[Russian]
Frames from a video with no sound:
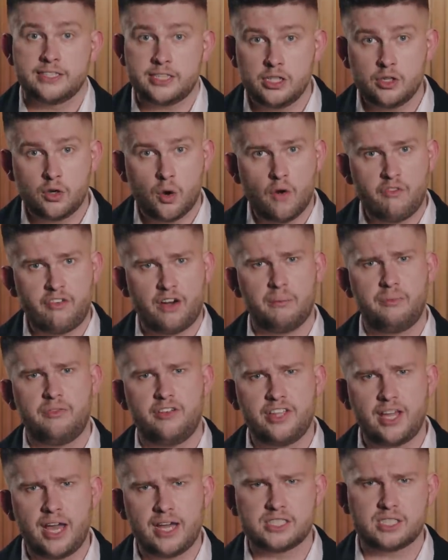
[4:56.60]
Тиньков
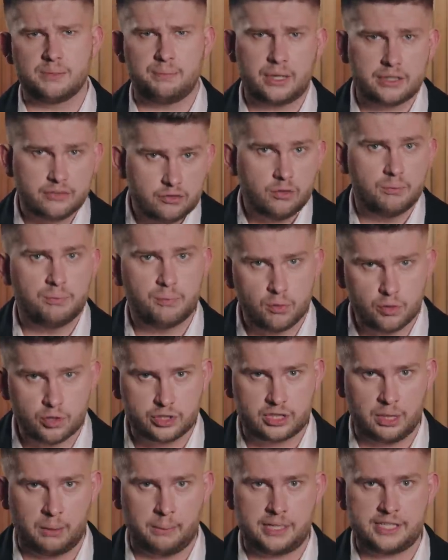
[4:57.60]
обвиняется по двум
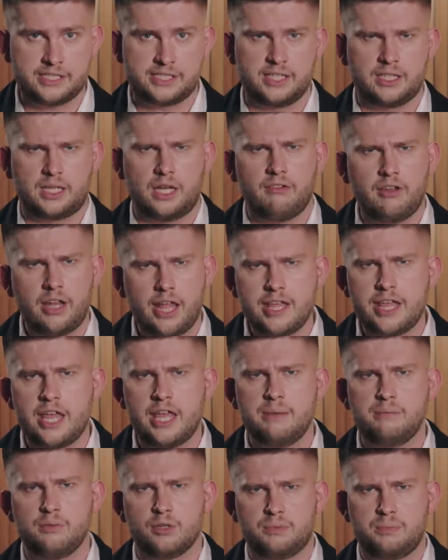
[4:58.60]
пунктам –
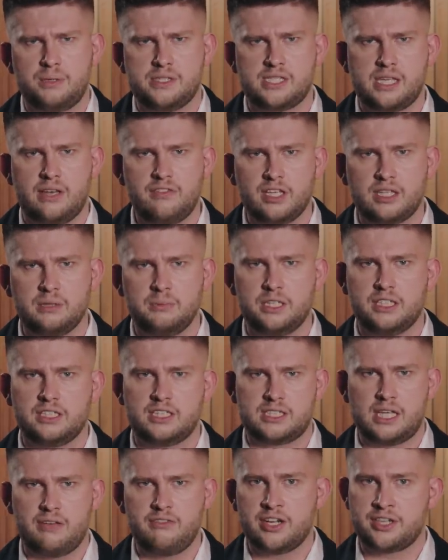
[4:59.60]
изготовление и подпись заведомо
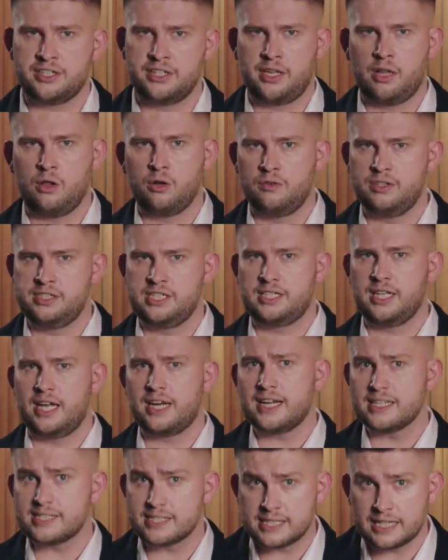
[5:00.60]
недостоверной налоговой
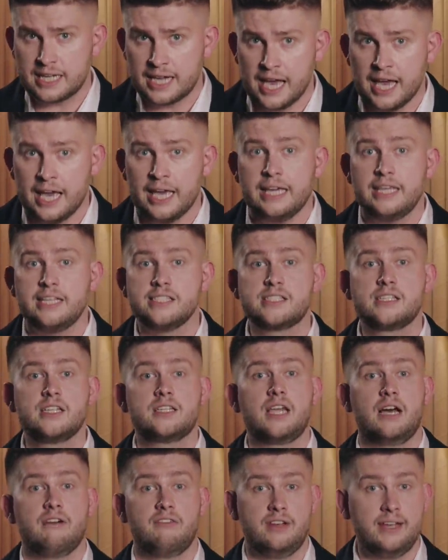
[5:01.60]
декларации,
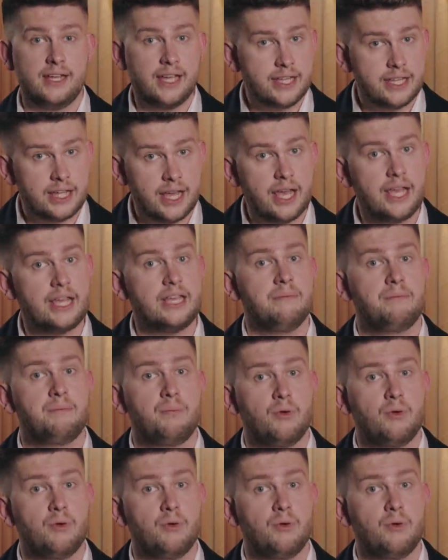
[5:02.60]
изготовление и